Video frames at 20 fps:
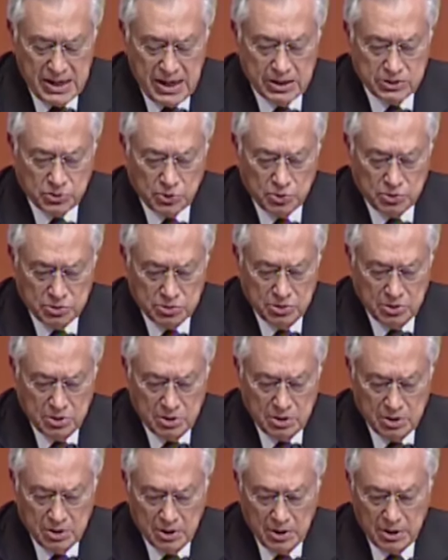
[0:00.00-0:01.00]
Nieto
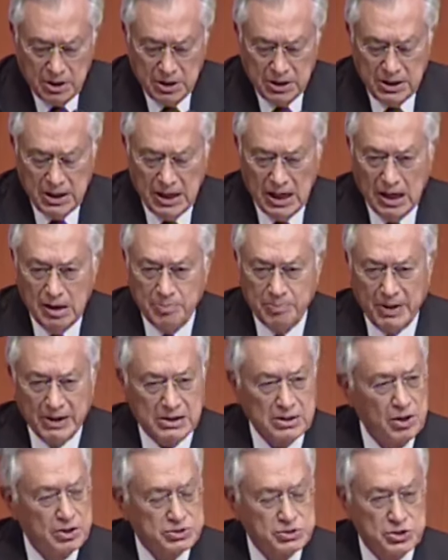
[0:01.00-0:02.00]
y el
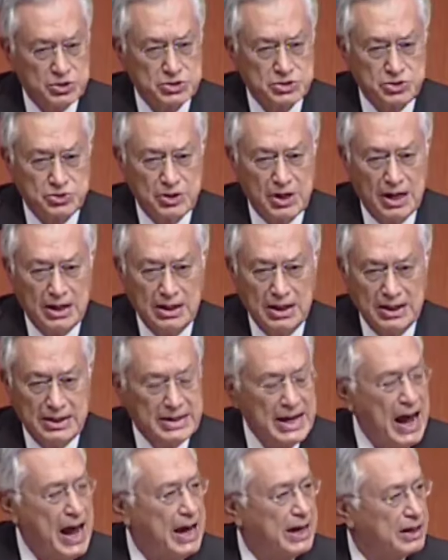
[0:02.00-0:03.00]
Partido Acción Nacional
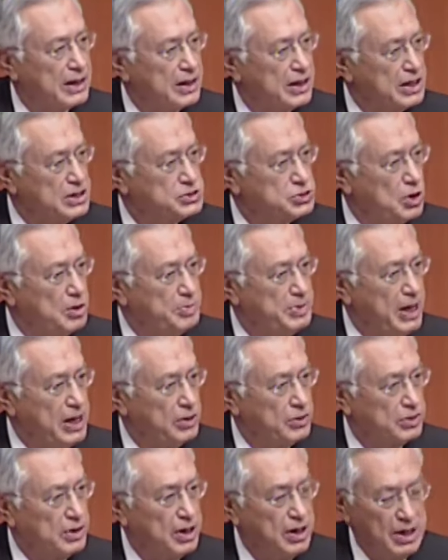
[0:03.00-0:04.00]
ya
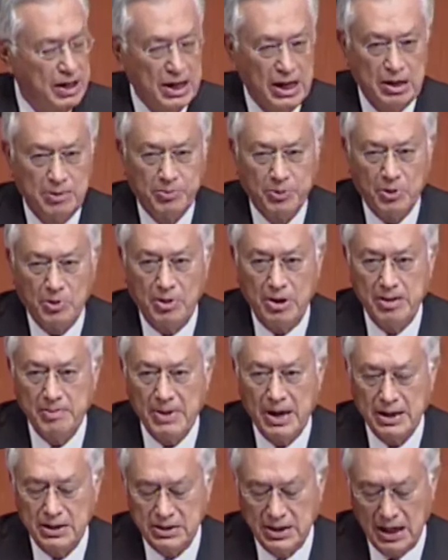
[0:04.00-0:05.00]
resolvieron el
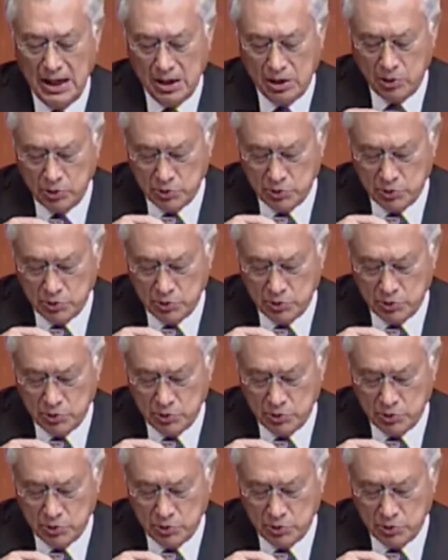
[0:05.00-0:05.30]
problema de la